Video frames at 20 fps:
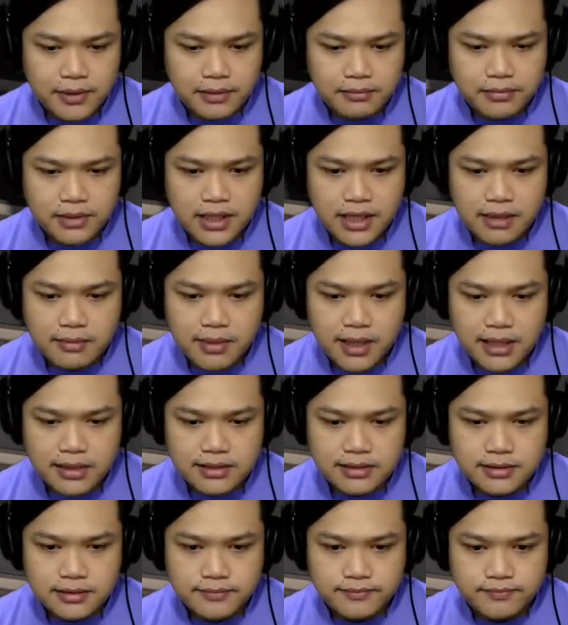
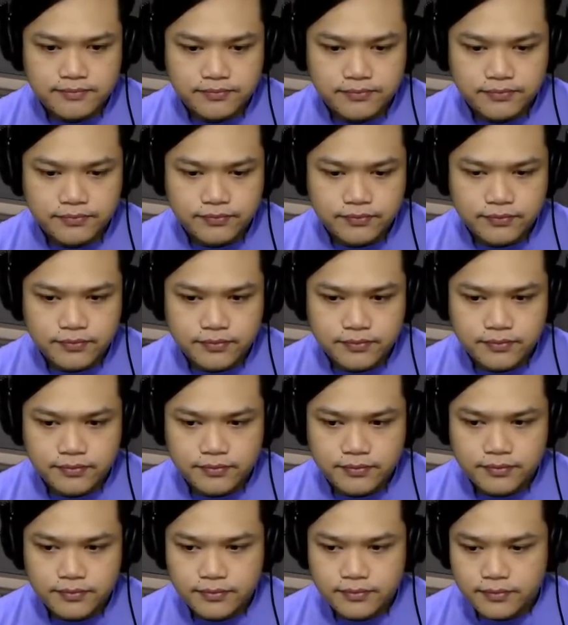
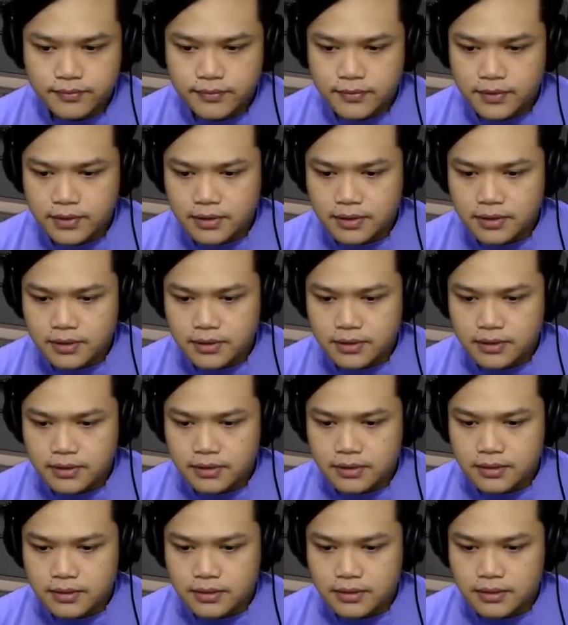
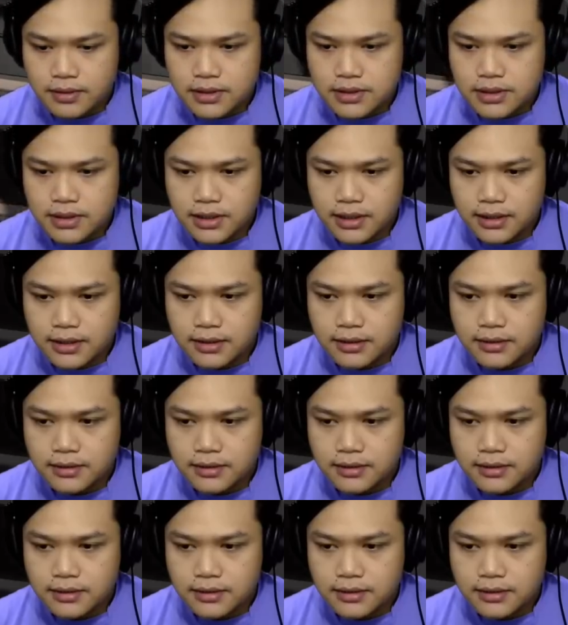6.13. Di sini ya.